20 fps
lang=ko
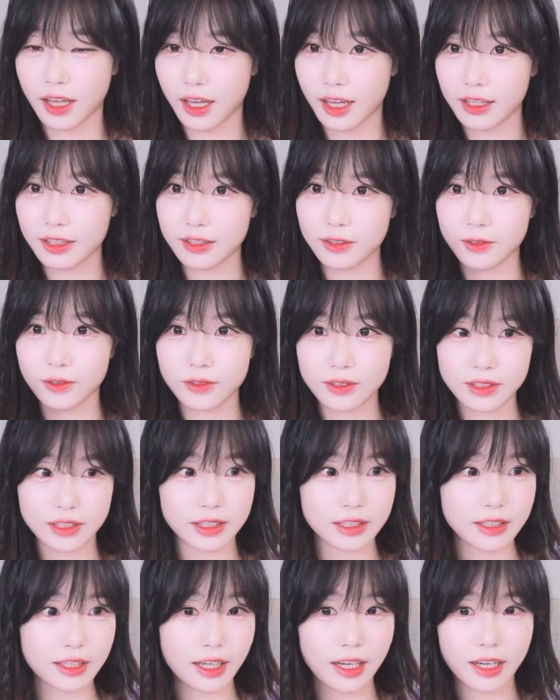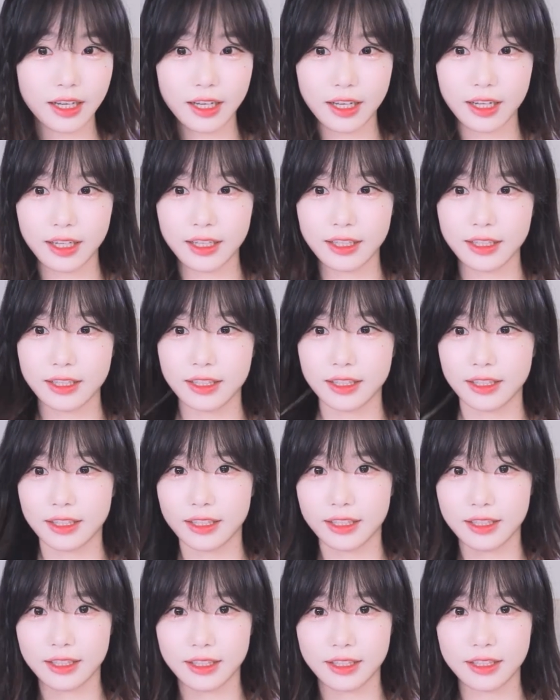안녕 키나
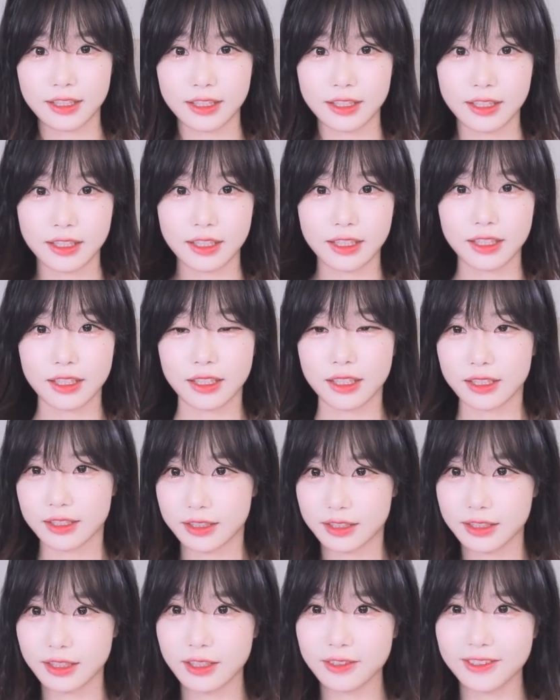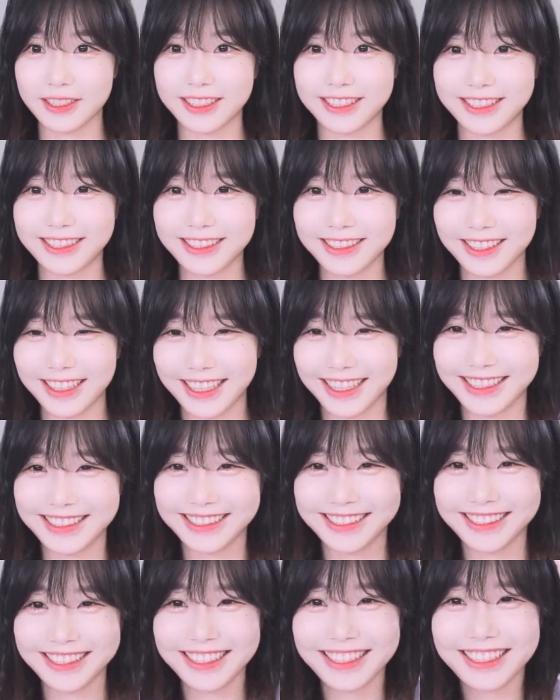그대로 있어
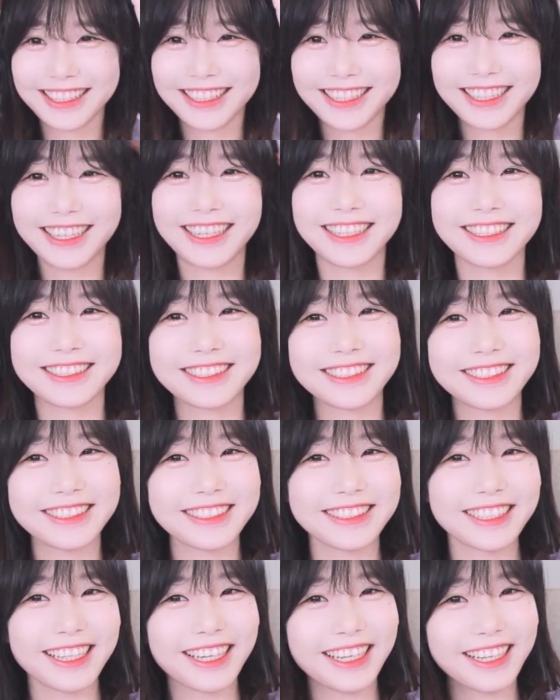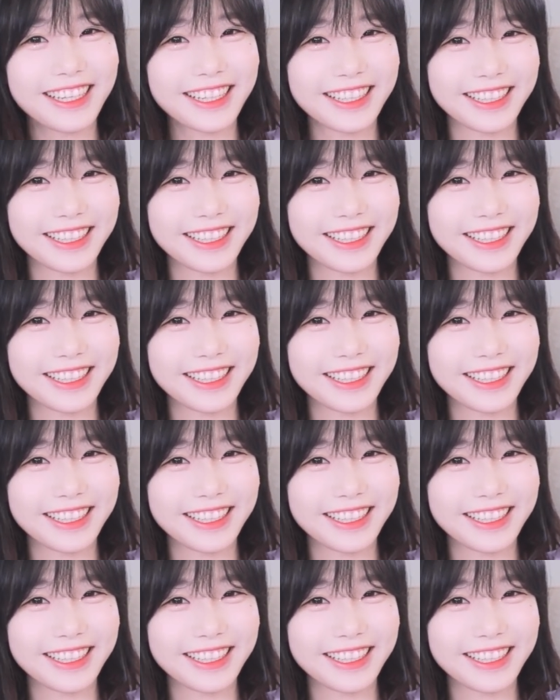아아 진짜?